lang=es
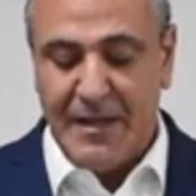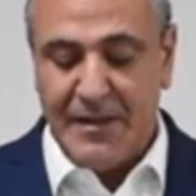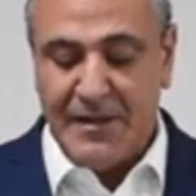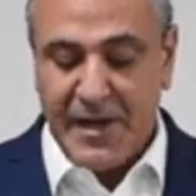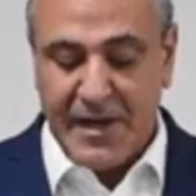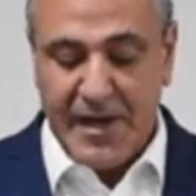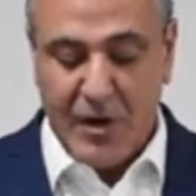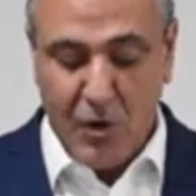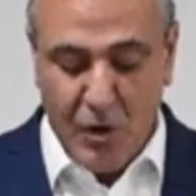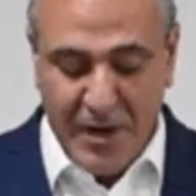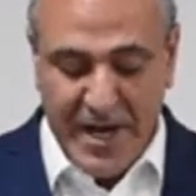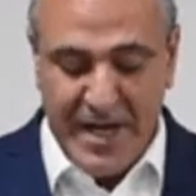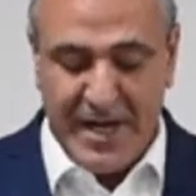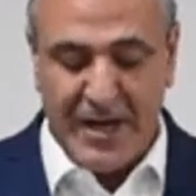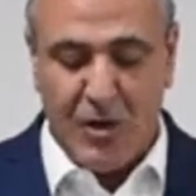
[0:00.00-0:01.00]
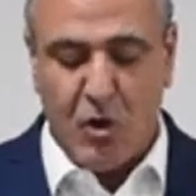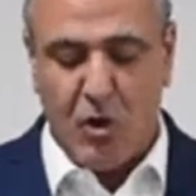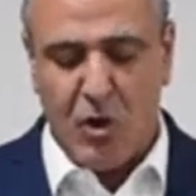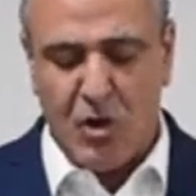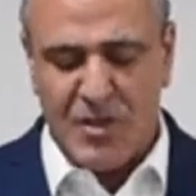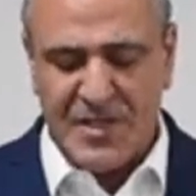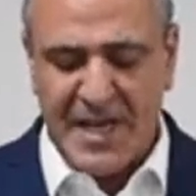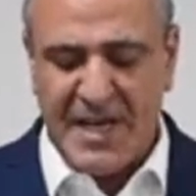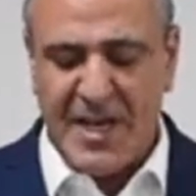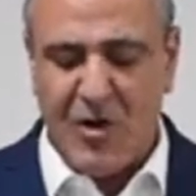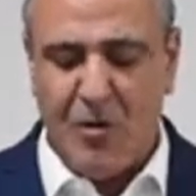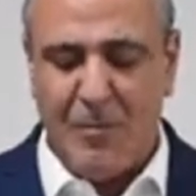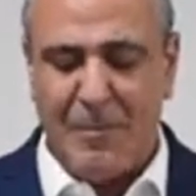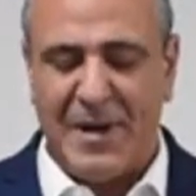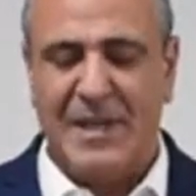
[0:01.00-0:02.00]
de recorrer, conocer y
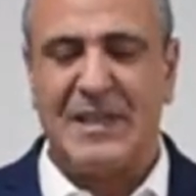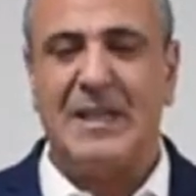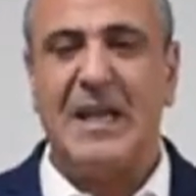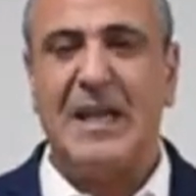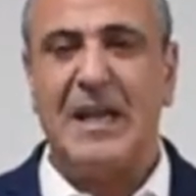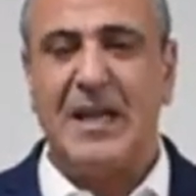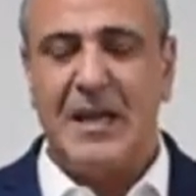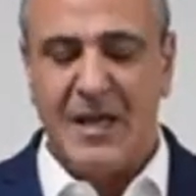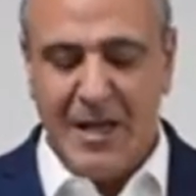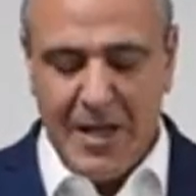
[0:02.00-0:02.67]
compartir